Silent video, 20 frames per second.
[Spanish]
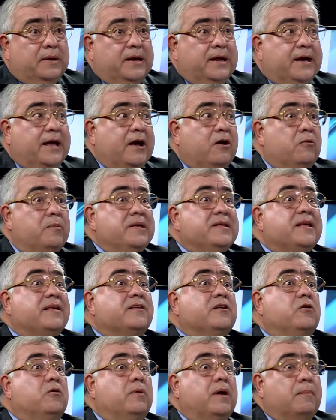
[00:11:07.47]
es que comienza a
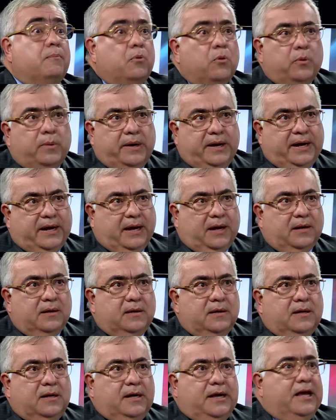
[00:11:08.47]
hacer obra pública,
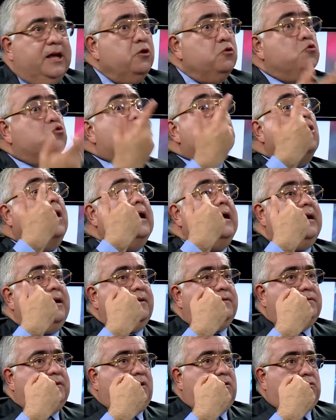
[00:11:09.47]
inusual en
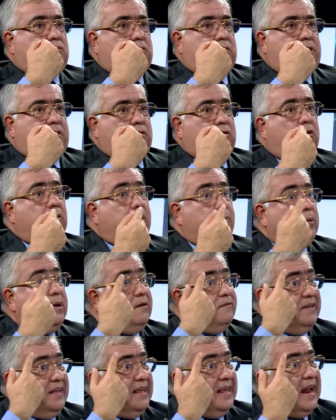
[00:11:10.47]
Estados Unidos, obra pública
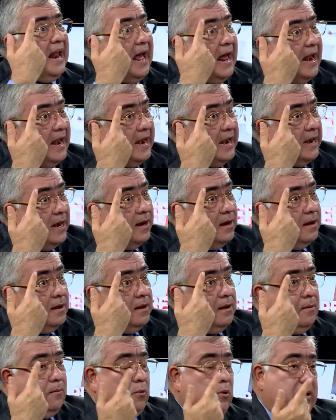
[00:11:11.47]
federal,
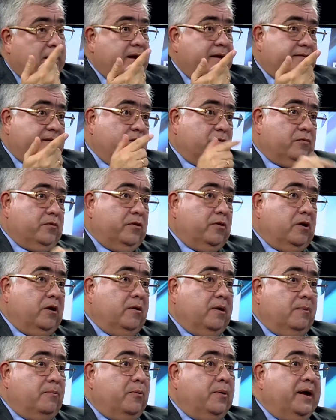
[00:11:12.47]
porque en Estados Unidos la
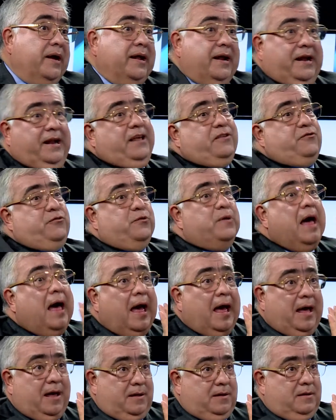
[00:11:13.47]
obra pública era la ciudad,